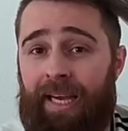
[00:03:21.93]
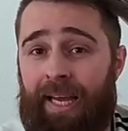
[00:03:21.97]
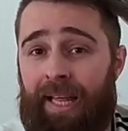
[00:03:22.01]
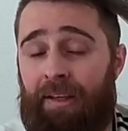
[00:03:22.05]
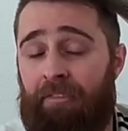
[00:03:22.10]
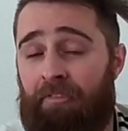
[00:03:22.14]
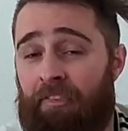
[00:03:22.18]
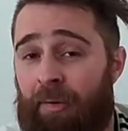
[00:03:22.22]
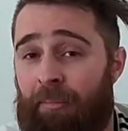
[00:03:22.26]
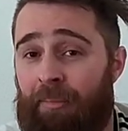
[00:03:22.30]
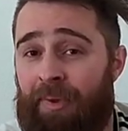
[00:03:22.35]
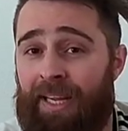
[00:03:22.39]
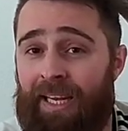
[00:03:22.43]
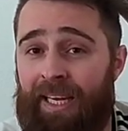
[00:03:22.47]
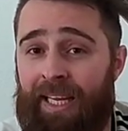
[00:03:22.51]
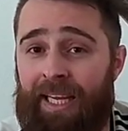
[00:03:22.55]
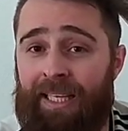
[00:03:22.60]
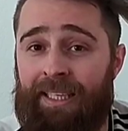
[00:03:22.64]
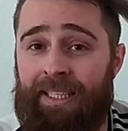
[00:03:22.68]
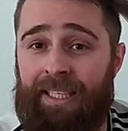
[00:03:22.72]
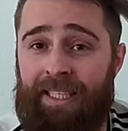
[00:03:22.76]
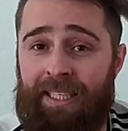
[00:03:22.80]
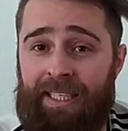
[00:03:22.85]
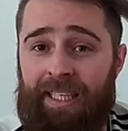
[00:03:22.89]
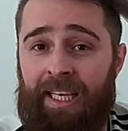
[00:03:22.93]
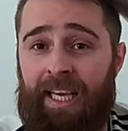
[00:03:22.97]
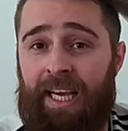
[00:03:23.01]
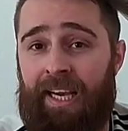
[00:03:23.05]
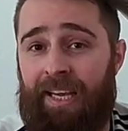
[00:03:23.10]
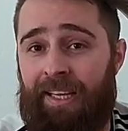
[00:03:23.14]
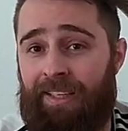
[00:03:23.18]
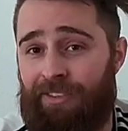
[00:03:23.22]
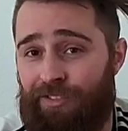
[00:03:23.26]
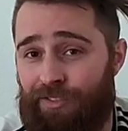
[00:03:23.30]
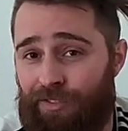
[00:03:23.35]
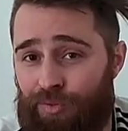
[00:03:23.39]
cada familia
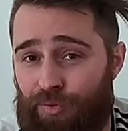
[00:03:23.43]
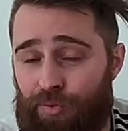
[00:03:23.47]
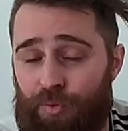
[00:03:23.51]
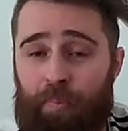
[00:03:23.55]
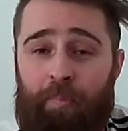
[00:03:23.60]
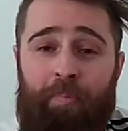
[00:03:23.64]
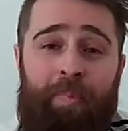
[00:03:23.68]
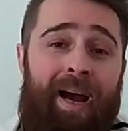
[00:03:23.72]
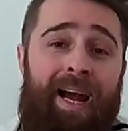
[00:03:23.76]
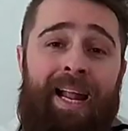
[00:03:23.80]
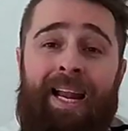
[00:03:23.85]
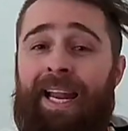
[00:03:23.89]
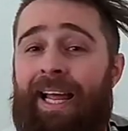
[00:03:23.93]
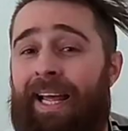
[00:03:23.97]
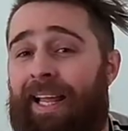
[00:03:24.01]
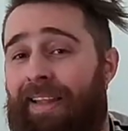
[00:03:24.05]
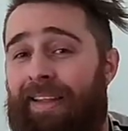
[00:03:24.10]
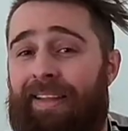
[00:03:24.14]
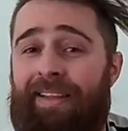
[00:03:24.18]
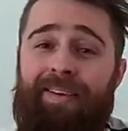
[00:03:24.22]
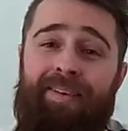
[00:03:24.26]
tenía en su pala